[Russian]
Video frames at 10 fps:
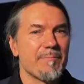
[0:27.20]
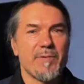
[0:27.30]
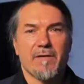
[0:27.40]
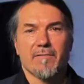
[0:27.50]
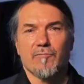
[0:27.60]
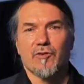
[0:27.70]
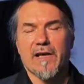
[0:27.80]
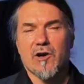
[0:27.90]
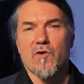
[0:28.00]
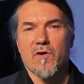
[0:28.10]
первых двух
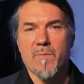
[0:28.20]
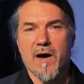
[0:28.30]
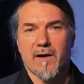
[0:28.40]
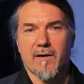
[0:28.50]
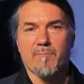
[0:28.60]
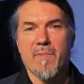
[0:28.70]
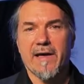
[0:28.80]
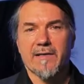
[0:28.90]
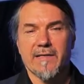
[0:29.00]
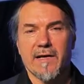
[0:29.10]
торговых марок
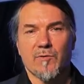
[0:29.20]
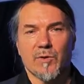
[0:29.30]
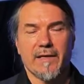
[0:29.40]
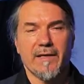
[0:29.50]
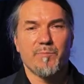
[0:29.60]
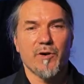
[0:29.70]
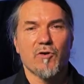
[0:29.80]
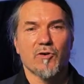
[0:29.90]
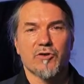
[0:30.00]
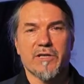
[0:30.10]
Mayer Sound и
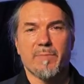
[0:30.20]
Picot уже